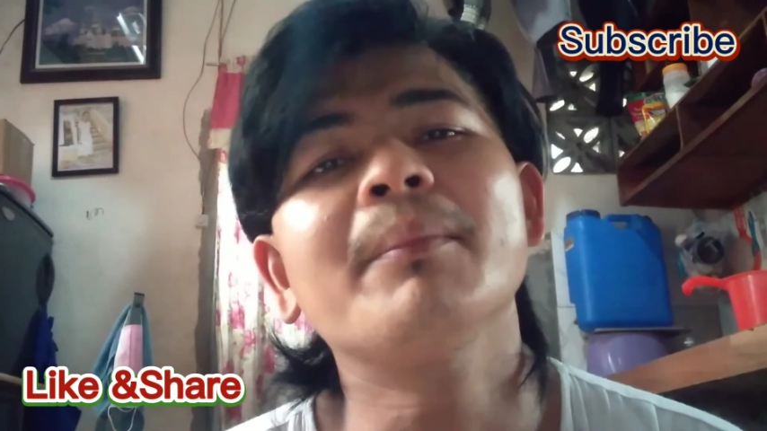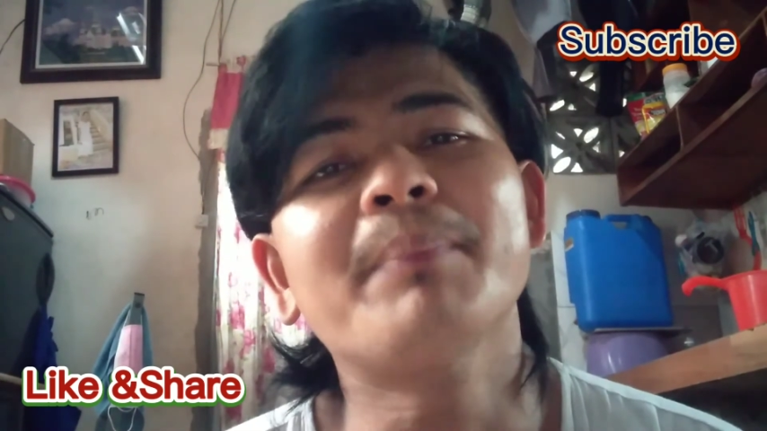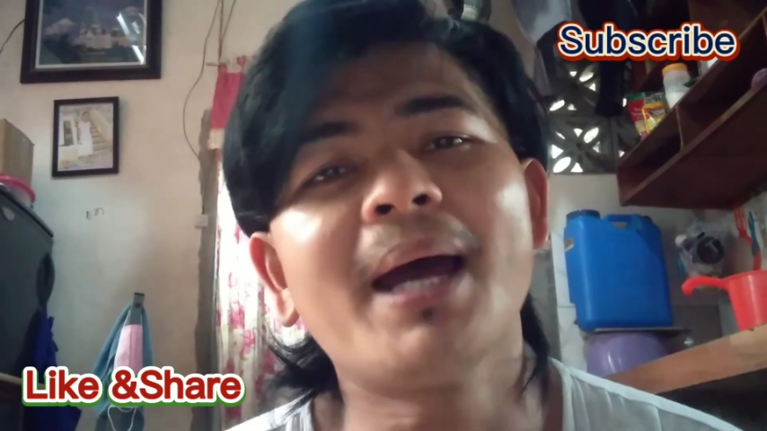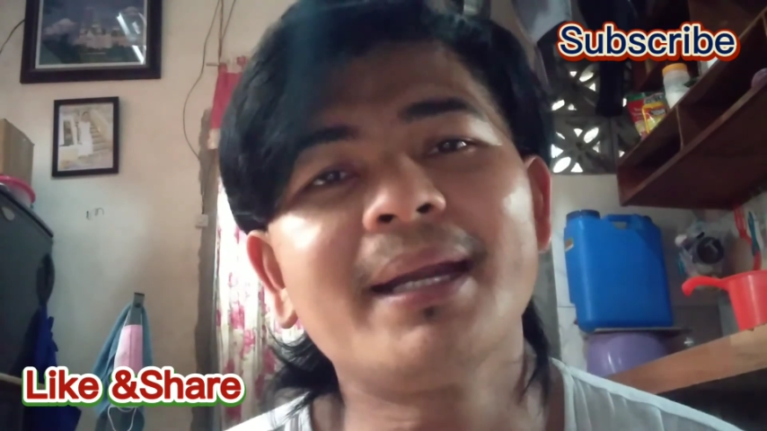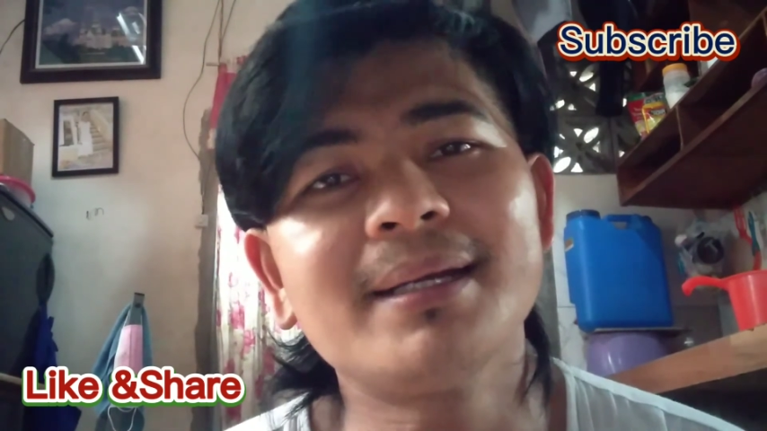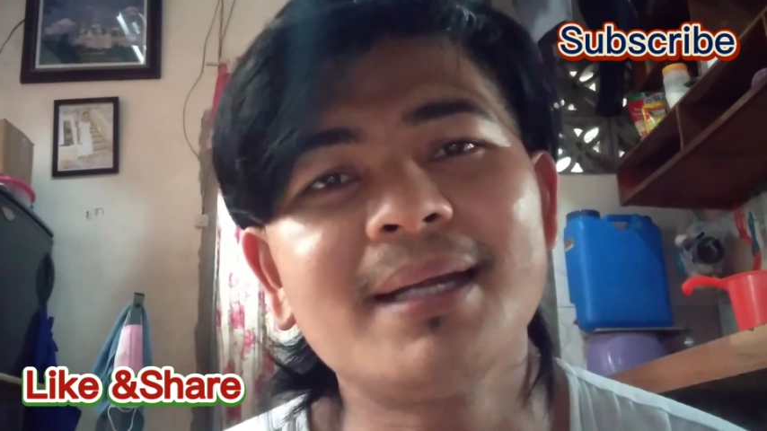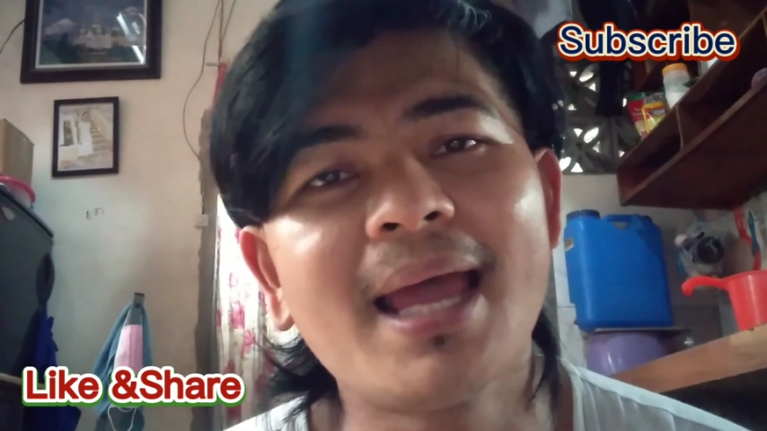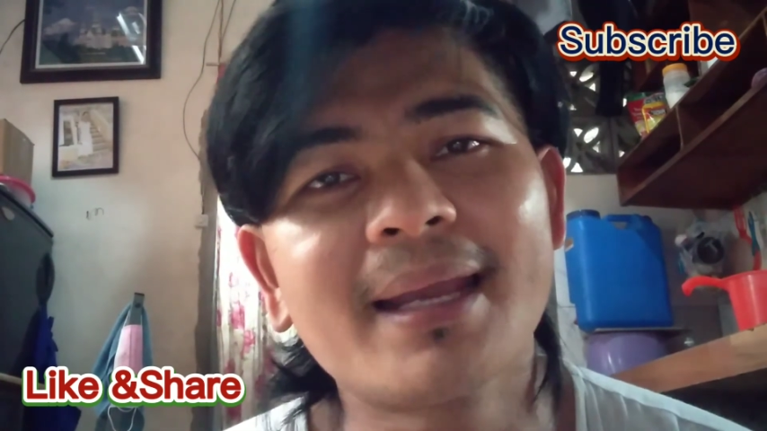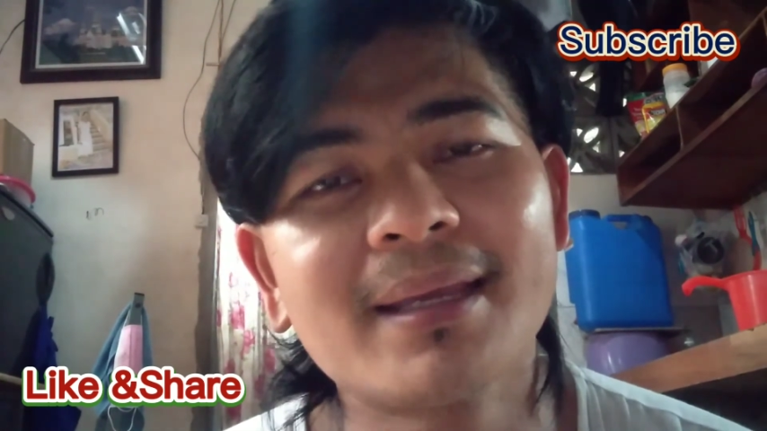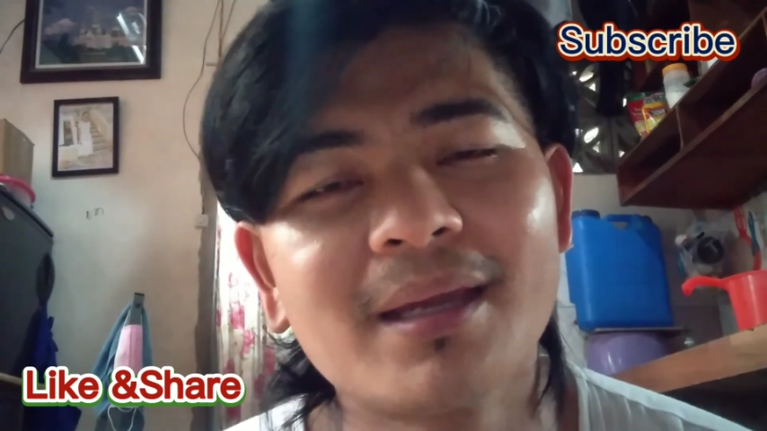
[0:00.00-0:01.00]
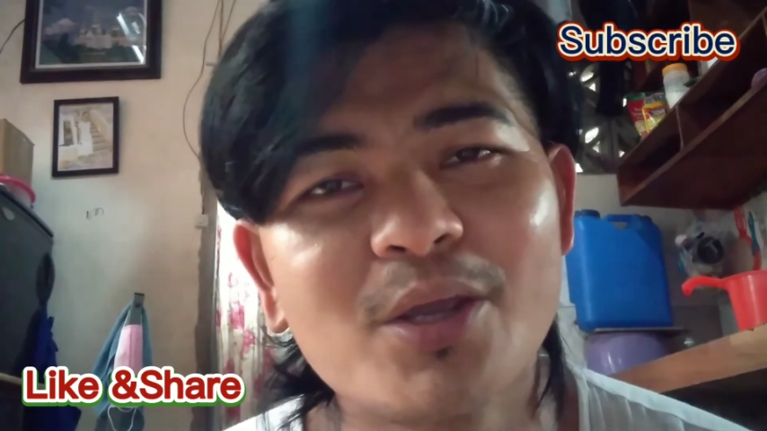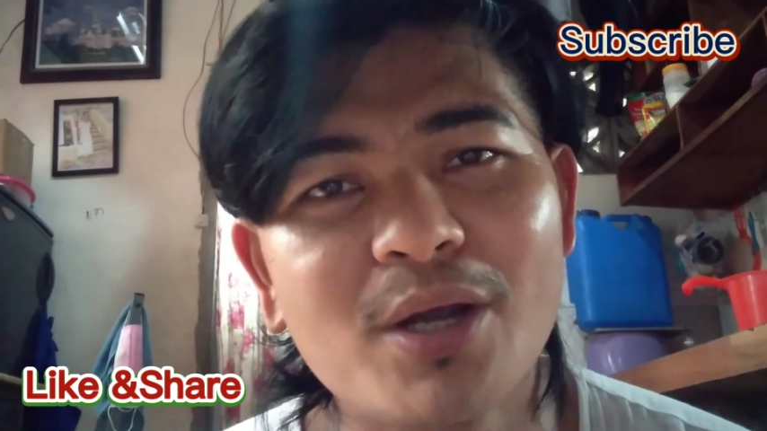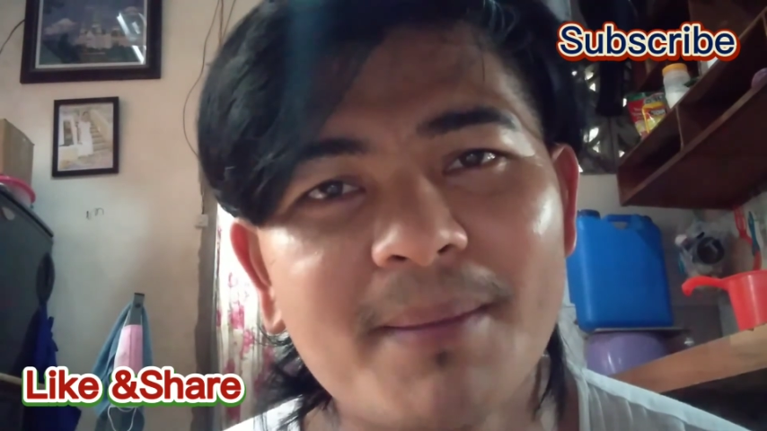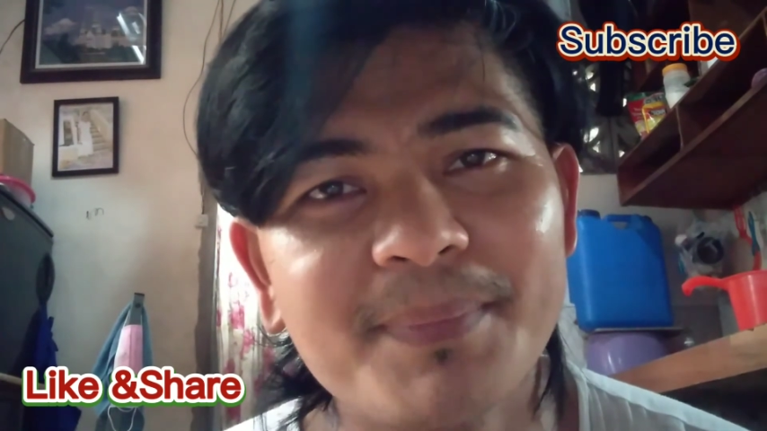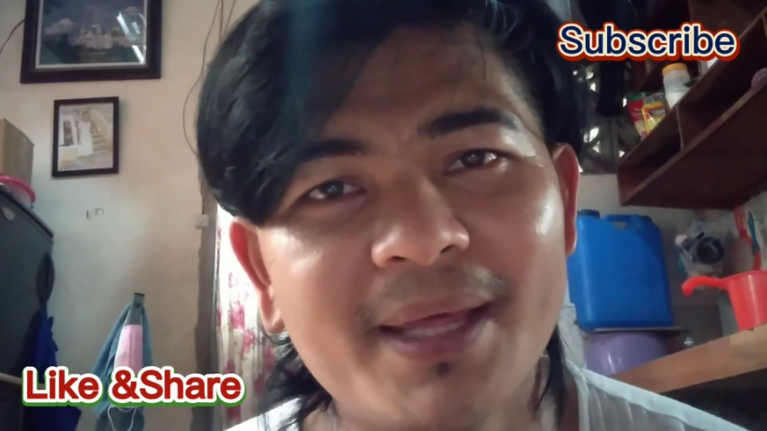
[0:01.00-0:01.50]
para lagi
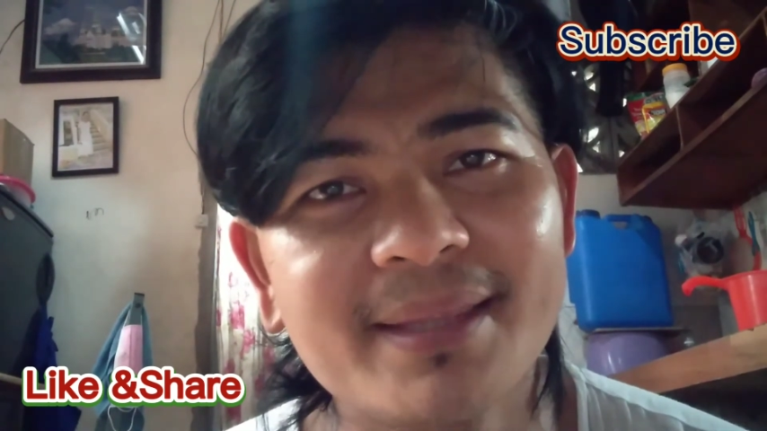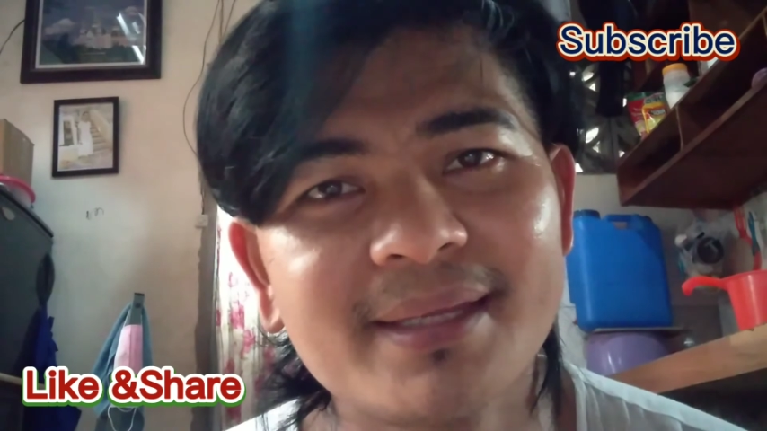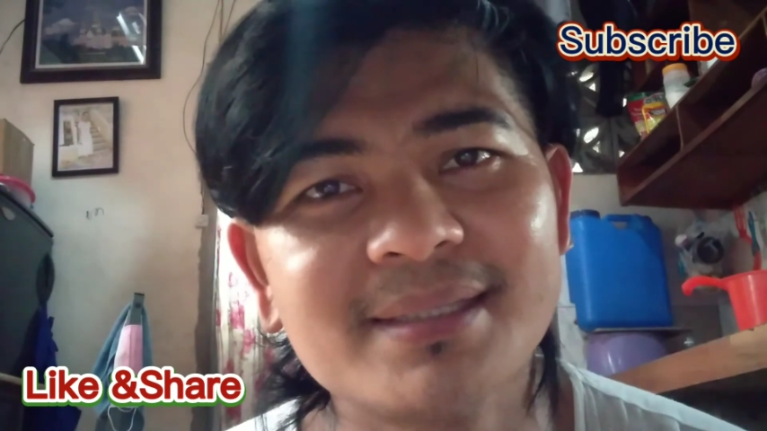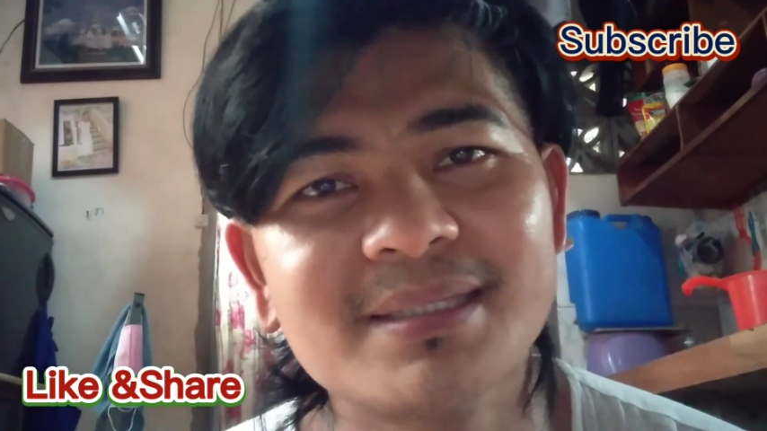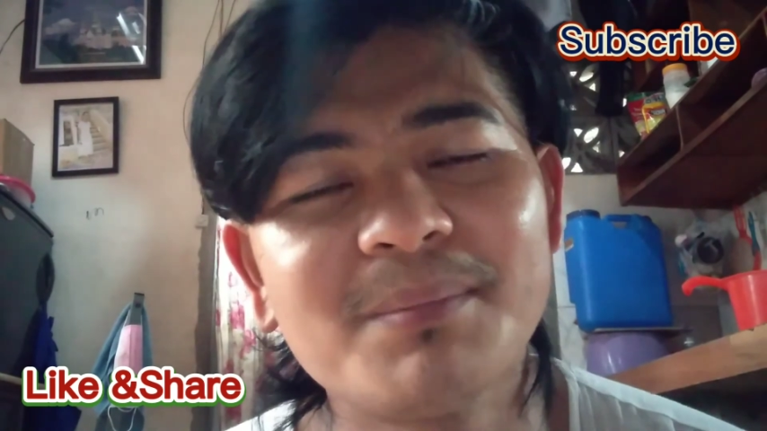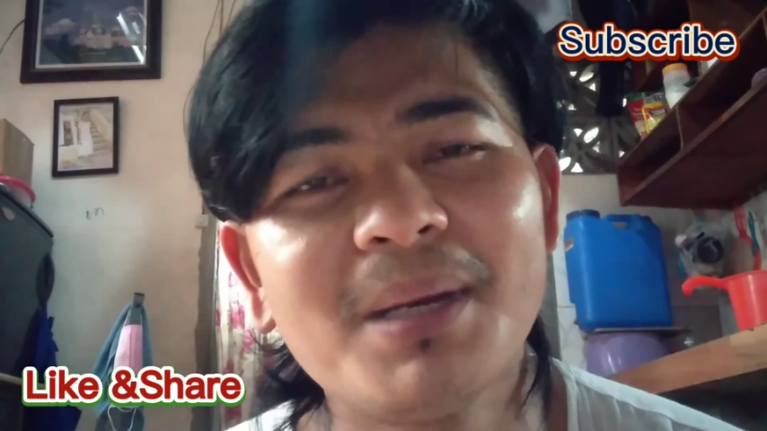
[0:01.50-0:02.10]
kayong updated sa